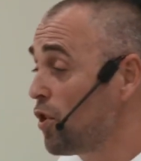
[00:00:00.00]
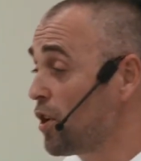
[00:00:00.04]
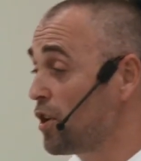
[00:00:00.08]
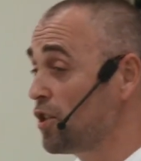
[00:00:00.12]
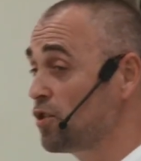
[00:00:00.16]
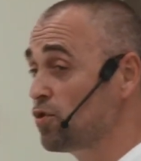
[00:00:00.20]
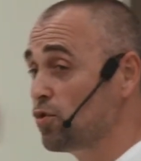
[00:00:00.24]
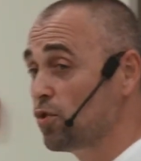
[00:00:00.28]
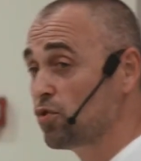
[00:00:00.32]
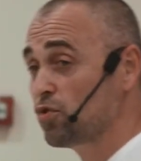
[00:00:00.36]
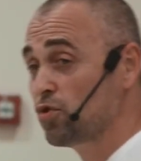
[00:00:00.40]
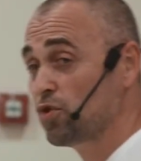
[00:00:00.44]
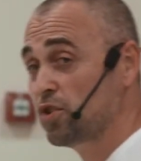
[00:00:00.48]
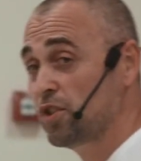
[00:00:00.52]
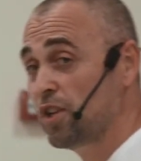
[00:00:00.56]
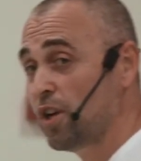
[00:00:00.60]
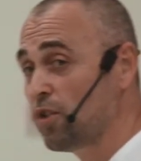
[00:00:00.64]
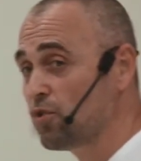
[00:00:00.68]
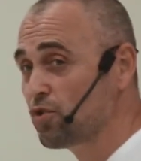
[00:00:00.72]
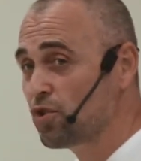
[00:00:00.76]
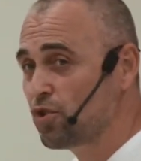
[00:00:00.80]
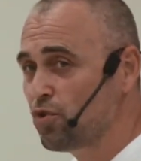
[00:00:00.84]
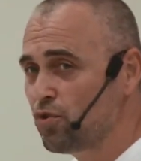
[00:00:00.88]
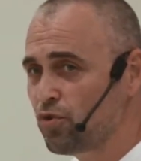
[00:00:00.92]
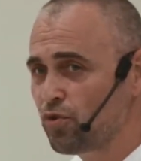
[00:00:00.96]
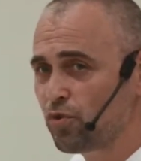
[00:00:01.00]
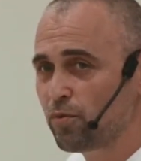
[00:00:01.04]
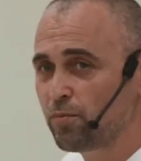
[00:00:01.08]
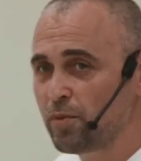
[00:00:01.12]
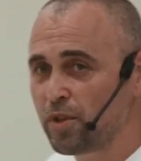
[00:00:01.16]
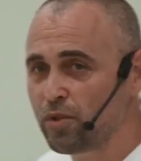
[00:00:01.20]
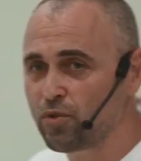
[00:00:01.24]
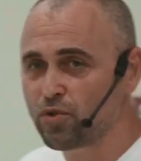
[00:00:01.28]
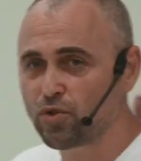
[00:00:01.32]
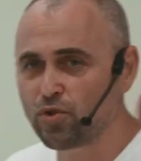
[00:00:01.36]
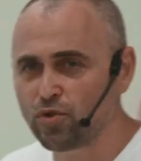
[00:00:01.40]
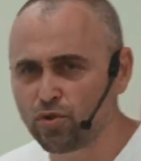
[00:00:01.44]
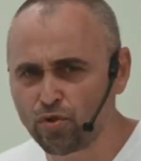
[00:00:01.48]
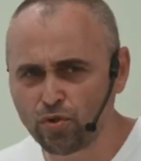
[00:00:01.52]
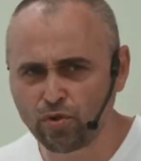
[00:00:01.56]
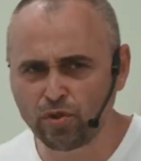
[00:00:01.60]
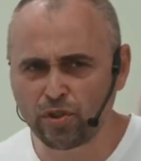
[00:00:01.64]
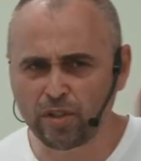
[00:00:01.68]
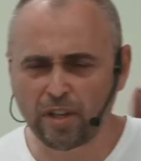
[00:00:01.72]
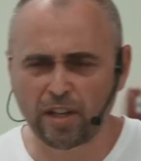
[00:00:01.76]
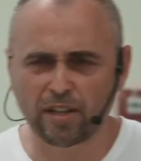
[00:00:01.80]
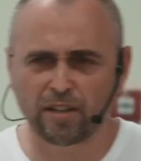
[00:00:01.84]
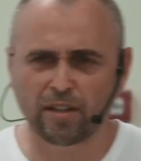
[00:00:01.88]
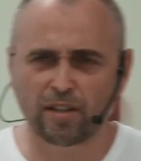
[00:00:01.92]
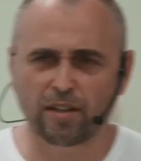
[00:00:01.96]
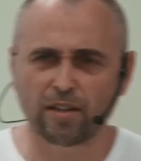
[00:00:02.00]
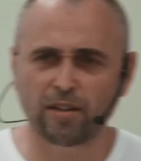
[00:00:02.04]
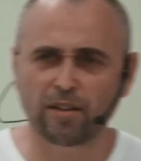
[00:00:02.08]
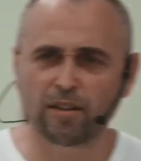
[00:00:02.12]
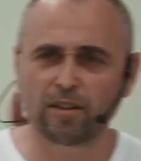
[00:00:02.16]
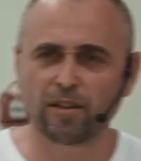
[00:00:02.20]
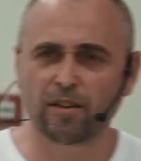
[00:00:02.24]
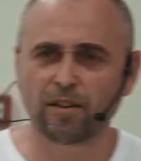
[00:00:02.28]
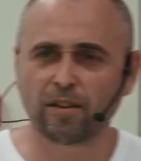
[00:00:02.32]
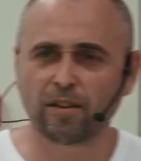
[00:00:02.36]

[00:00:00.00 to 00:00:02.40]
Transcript: Христос уже, я уже ничего, мне уже ничего не надо.